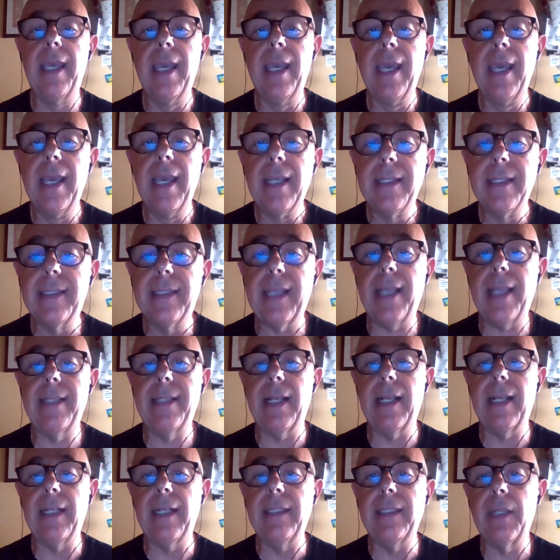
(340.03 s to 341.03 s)
senza
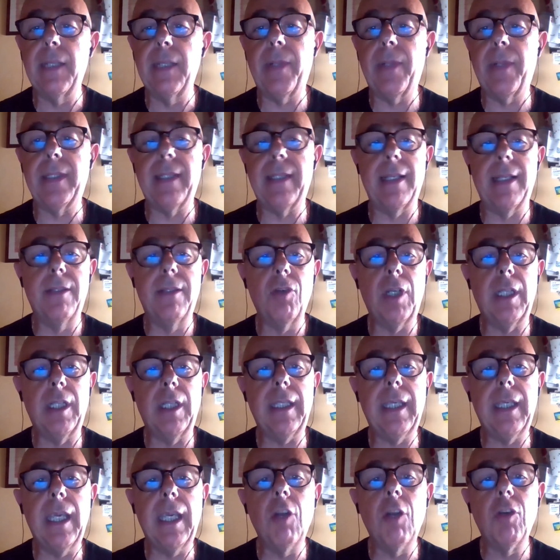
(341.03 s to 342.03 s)
l'interpretazione di chi
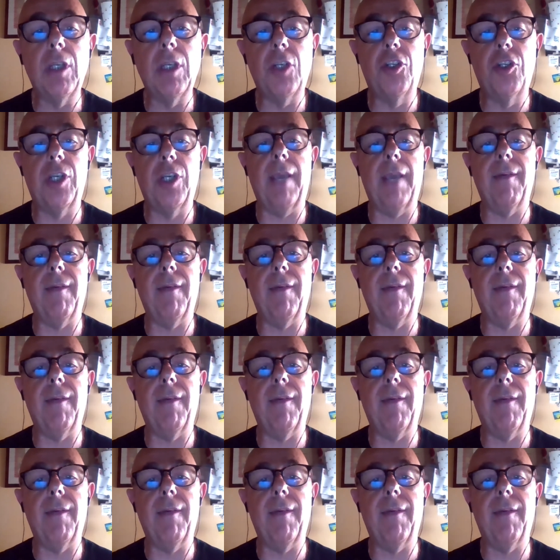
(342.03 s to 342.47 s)
lo riceve,